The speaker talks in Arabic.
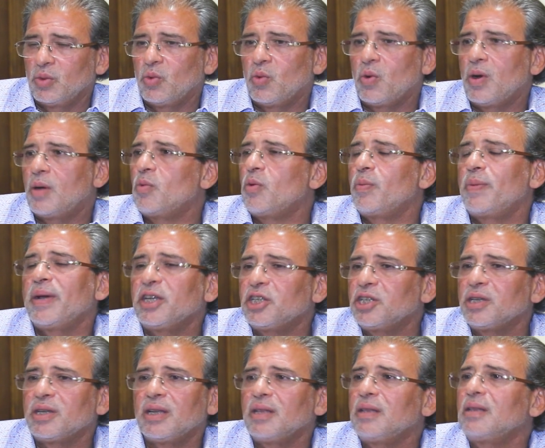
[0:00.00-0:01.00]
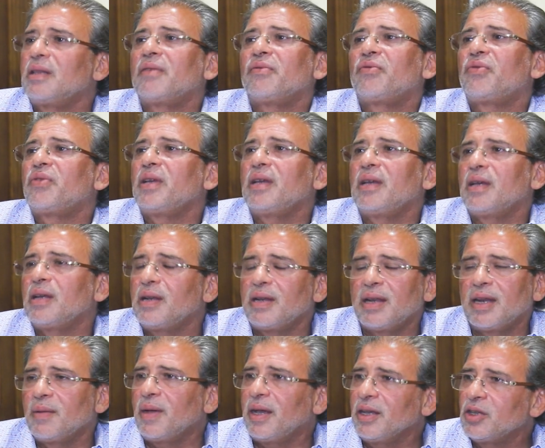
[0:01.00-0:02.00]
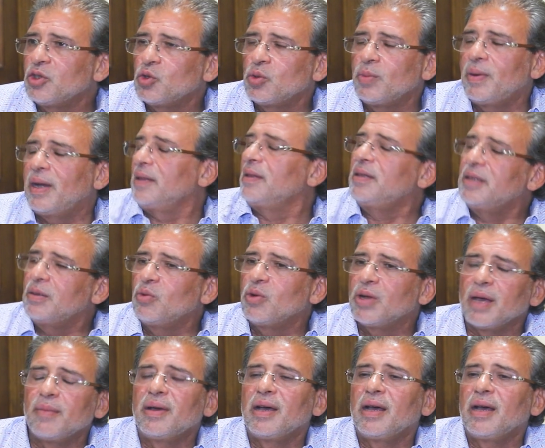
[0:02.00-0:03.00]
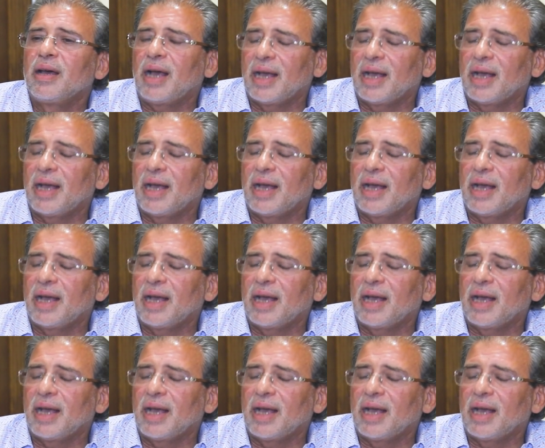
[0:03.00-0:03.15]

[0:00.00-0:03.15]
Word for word: ومباشر جدا في اللي انا بحسه بقدمه كما